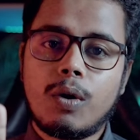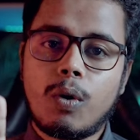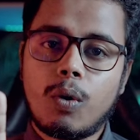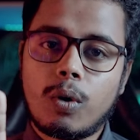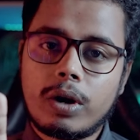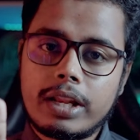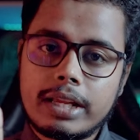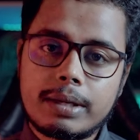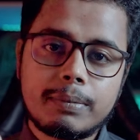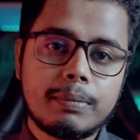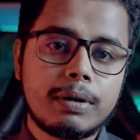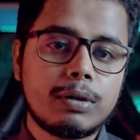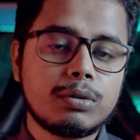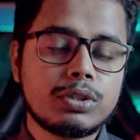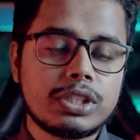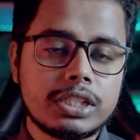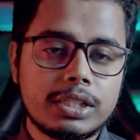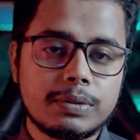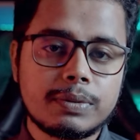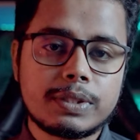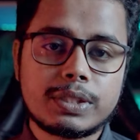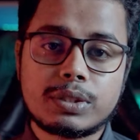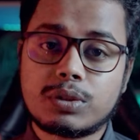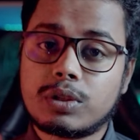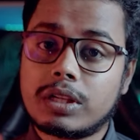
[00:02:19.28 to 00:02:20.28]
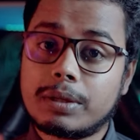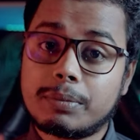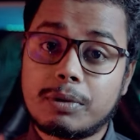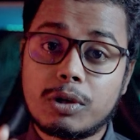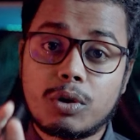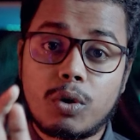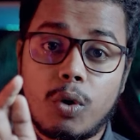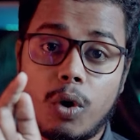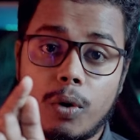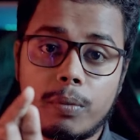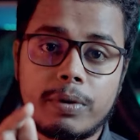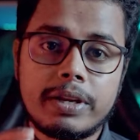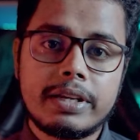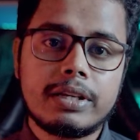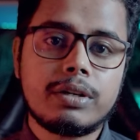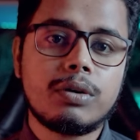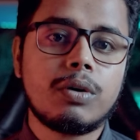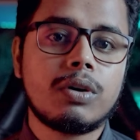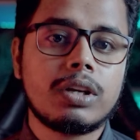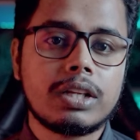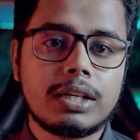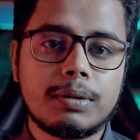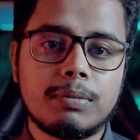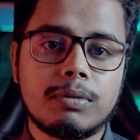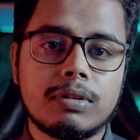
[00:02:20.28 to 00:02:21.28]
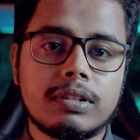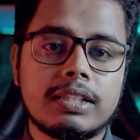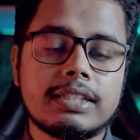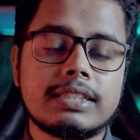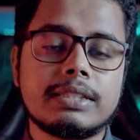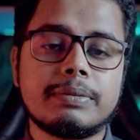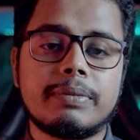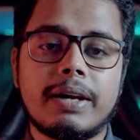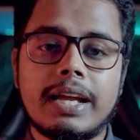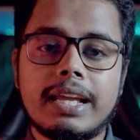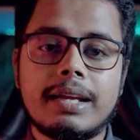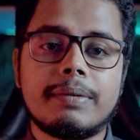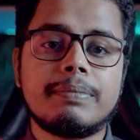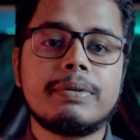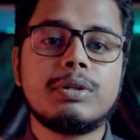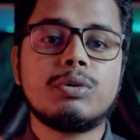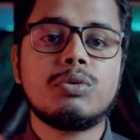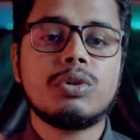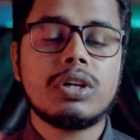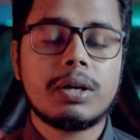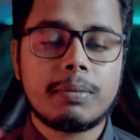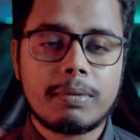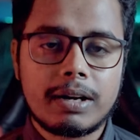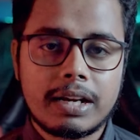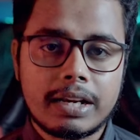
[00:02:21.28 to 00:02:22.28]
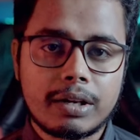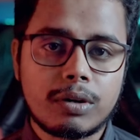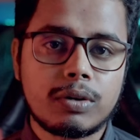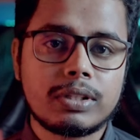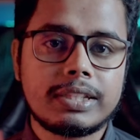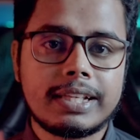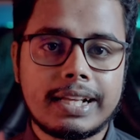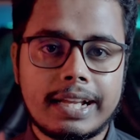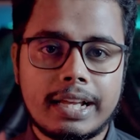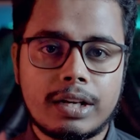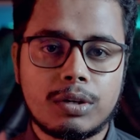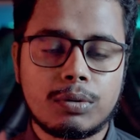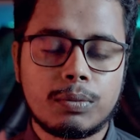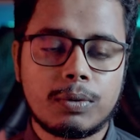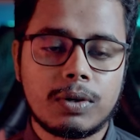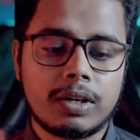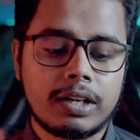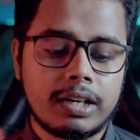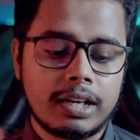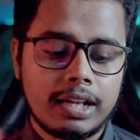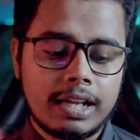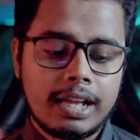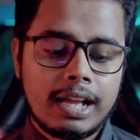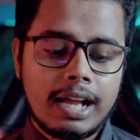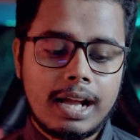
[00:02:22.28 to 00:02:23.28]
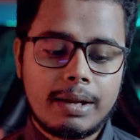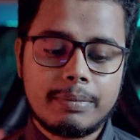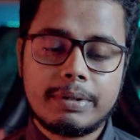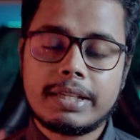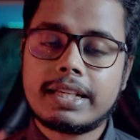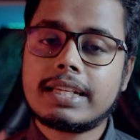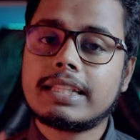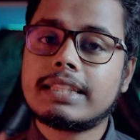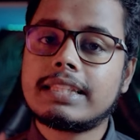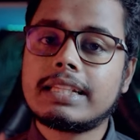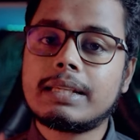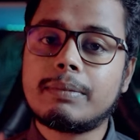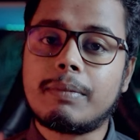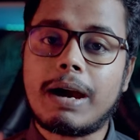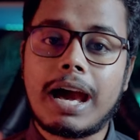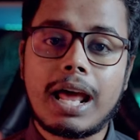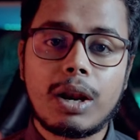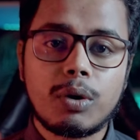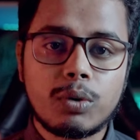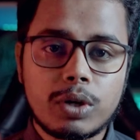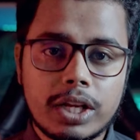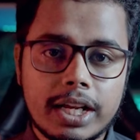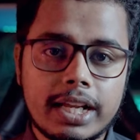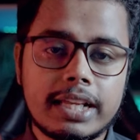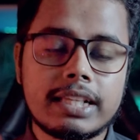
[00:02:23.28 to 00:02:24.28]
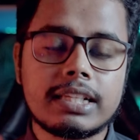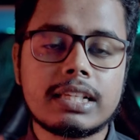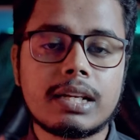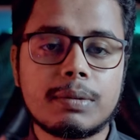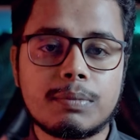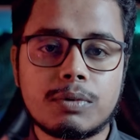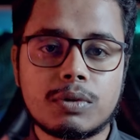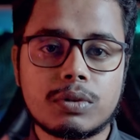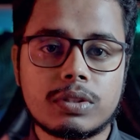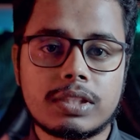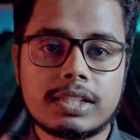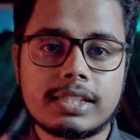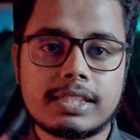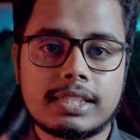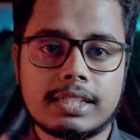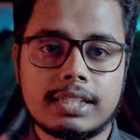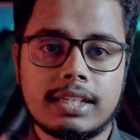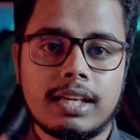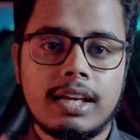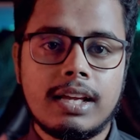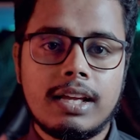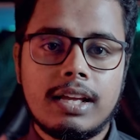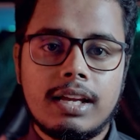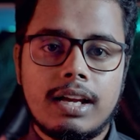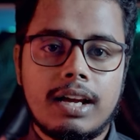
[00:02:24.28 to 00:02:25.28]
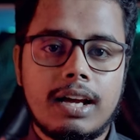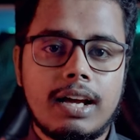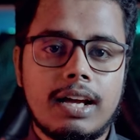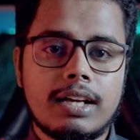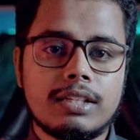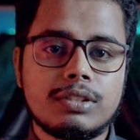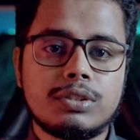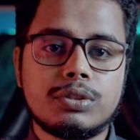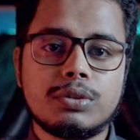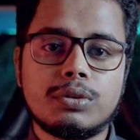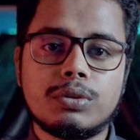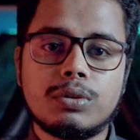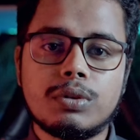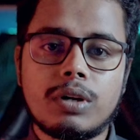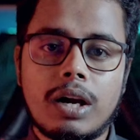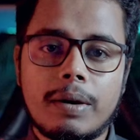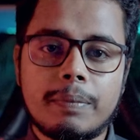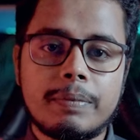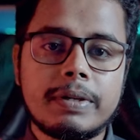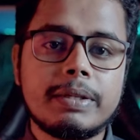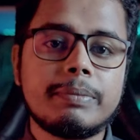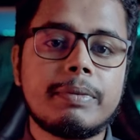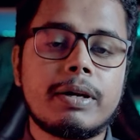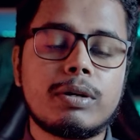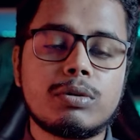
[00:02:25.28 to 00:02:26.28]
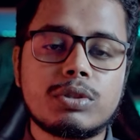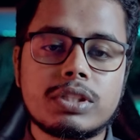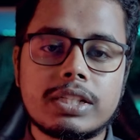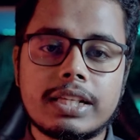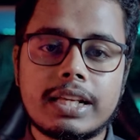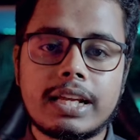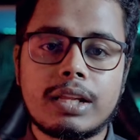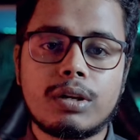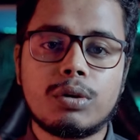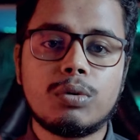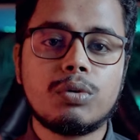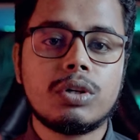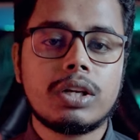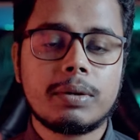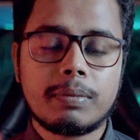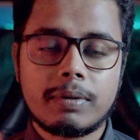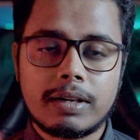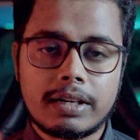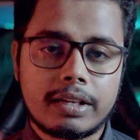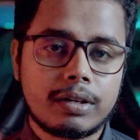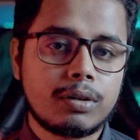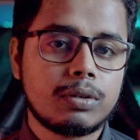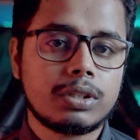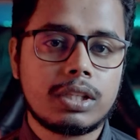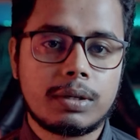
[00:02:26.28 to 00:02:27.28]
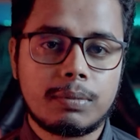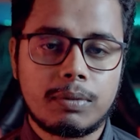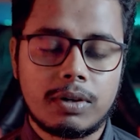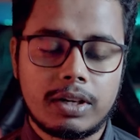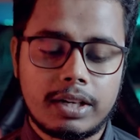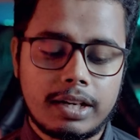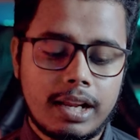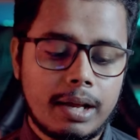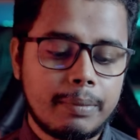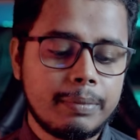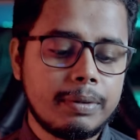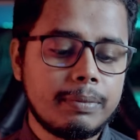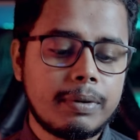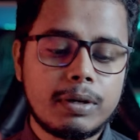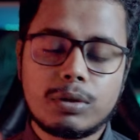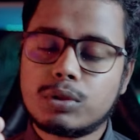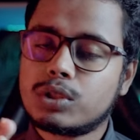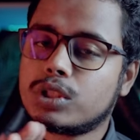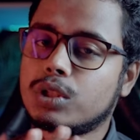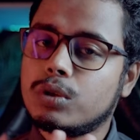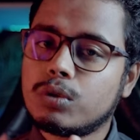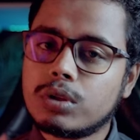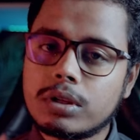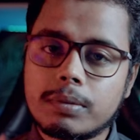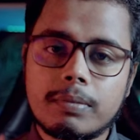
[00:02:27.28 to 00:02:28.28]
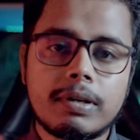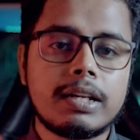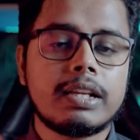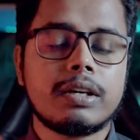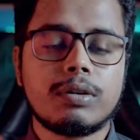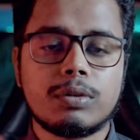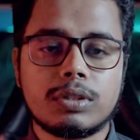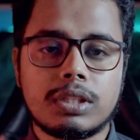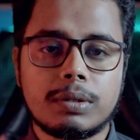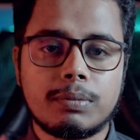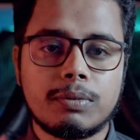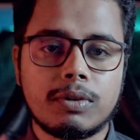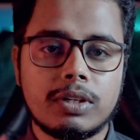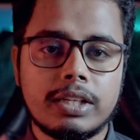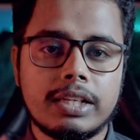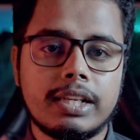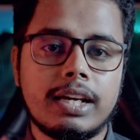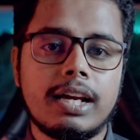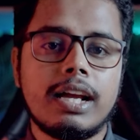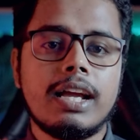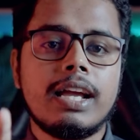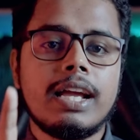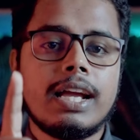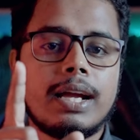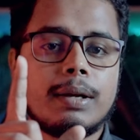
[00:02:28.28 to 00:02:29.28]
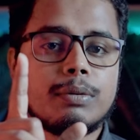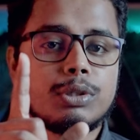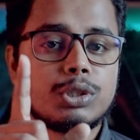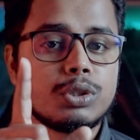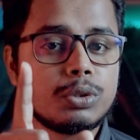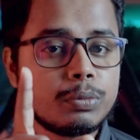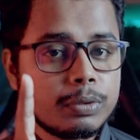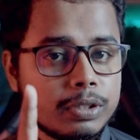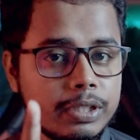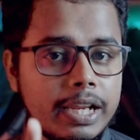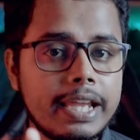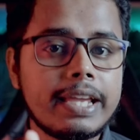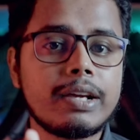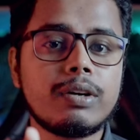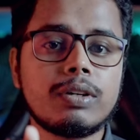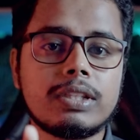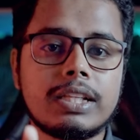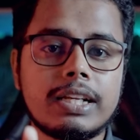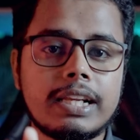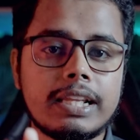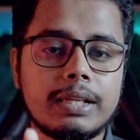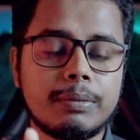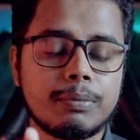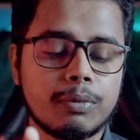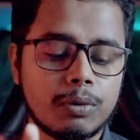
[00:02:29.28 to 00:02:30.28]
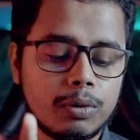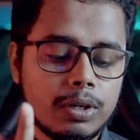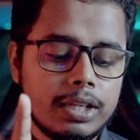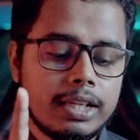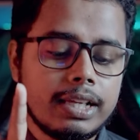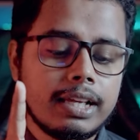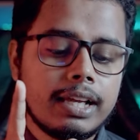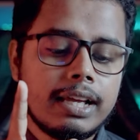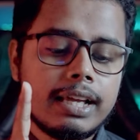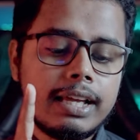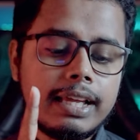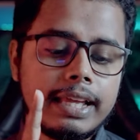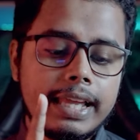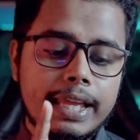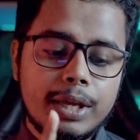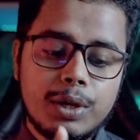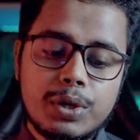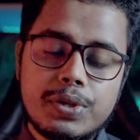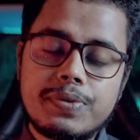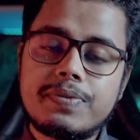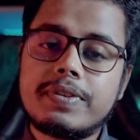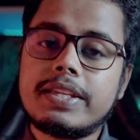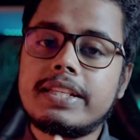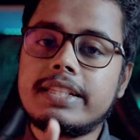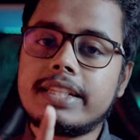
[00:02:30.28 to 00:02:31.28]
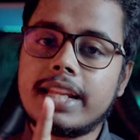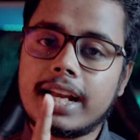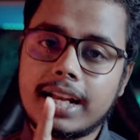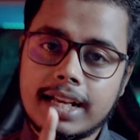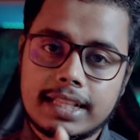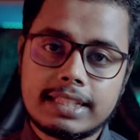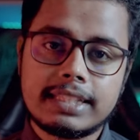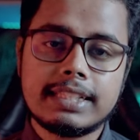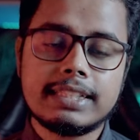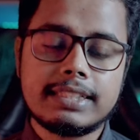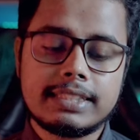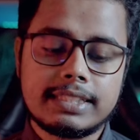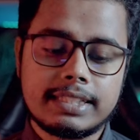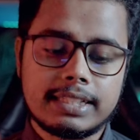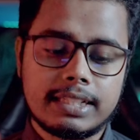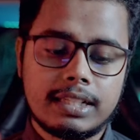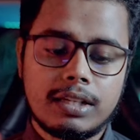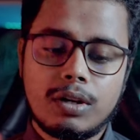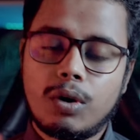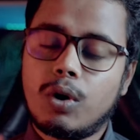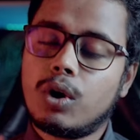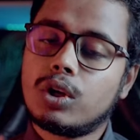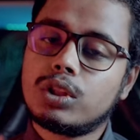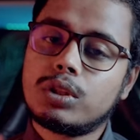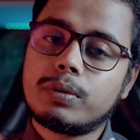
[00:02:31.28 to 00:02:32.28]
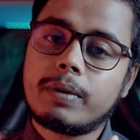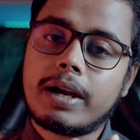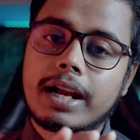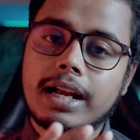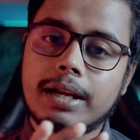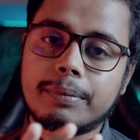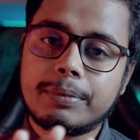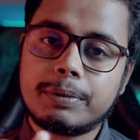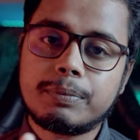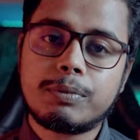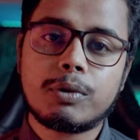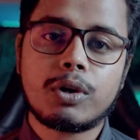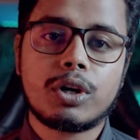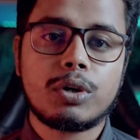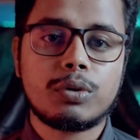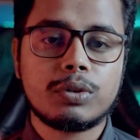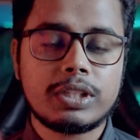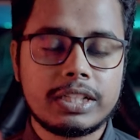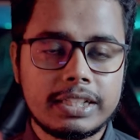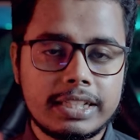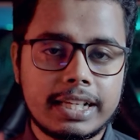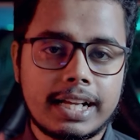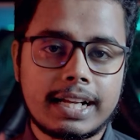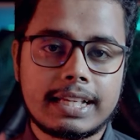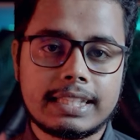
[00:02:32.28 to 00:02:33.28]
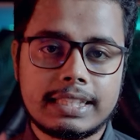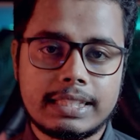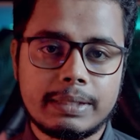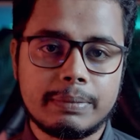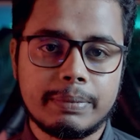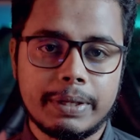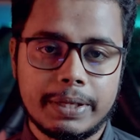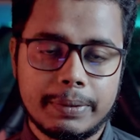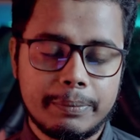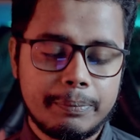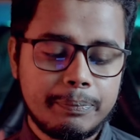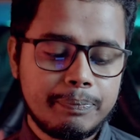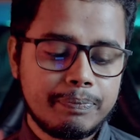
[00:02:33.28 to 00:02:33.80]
অনেক মানুষ ইনভেস্ট করে এবং কমেন্টে অনেকে বলতেছে ভাই আপনি উল্টাপাল্টা কথা কেন বলেন আমি এখান থেকে ভালো টাকা ইনকাম করতেছি সো আপনি মানুষকে কেন উল্টাপাল্টা কথা বলেন আমি মানুষকে উল্টাপাল্টা কথা বলি না আমি শুধুমাত্র এই কথাটাই বলি ইউএসএ টাকা দিচ্ছে হয়তো আগামী পনেরো দিন টাকা দিবে